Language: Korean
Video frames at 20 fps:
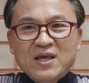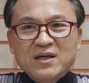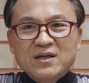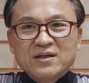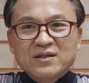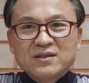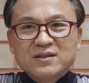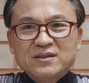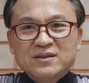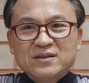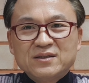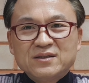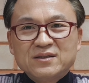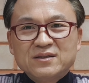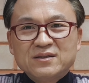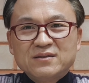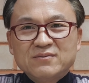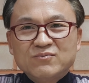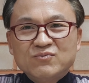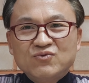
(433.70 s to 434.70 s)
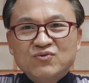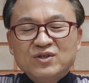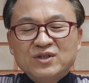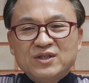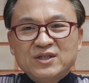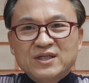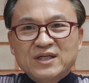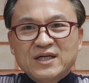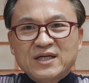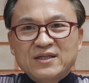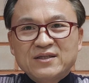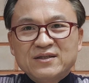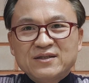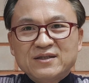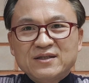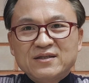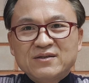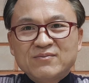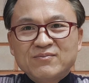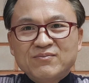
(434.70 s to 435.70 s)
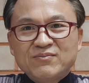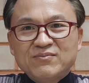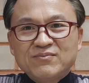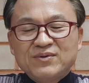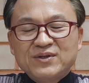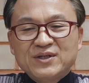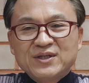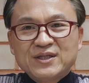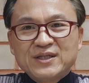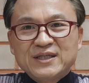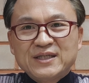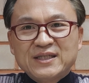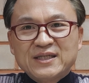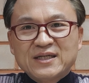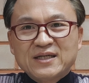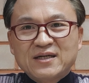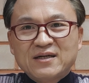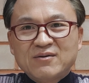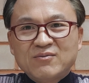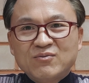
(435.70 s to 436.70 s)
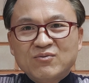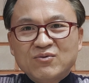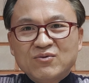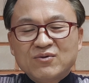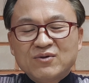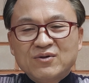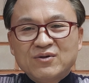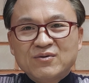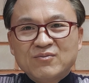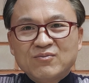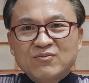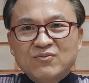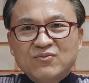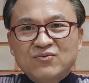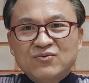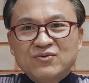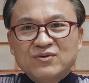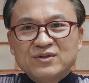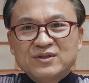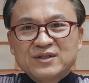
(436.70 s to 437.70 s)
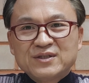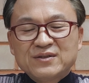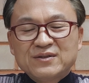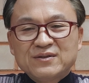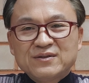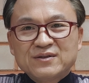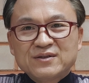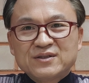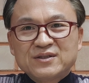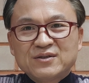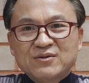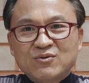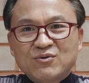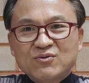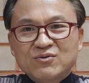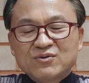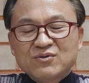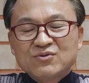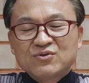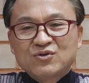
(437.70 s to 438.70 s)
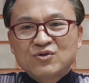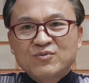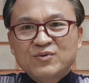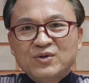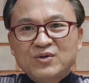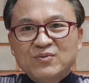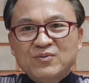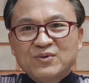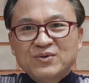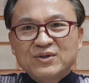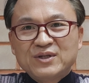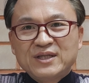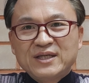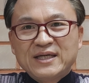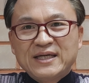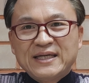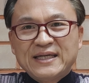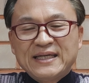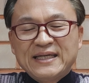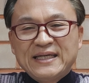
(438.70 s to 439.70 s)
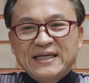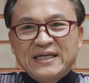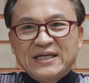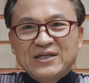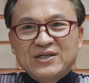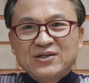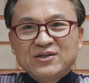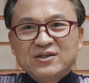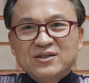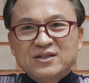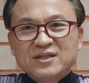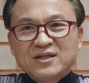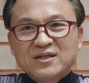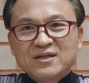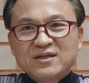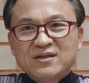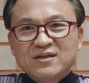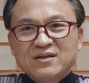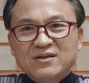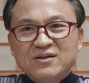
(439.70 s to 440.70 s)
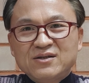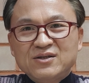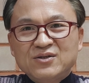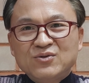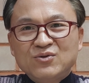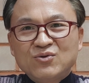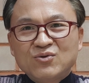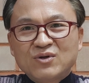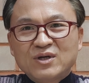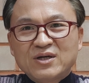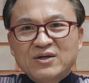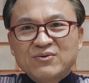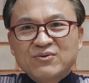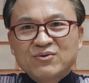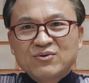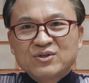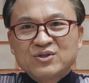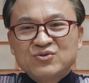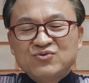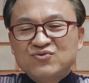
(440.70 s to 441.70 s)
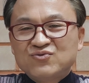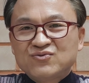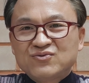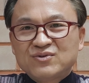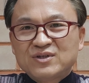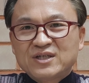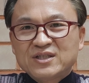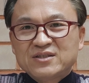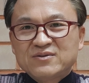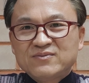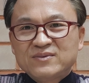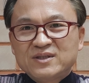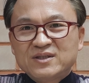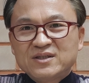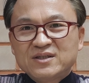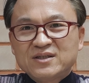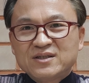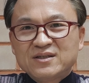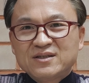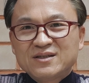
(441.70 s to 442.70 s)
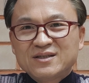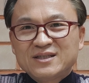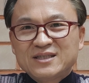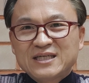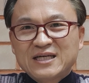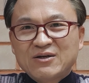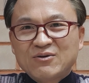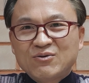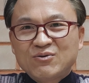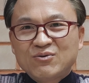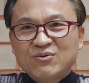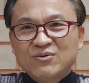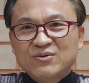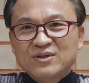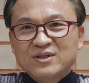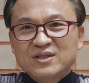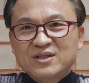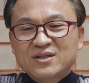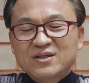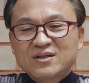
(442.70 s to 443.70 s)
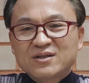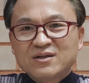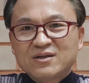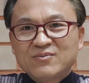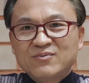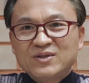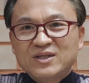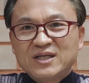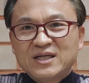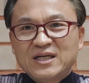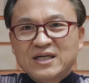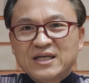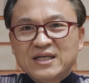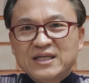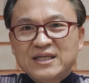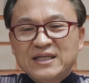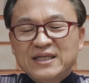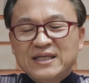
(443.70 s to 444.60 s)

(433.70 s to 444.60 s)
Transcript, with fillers: 그 물이 들어가 있는 이런 변기에다가 어, 물을 저 소변을 보는데 거기 색깔을 연노랑으로 기준으로 하시면은 그건 착오를 일으키는 겁니다.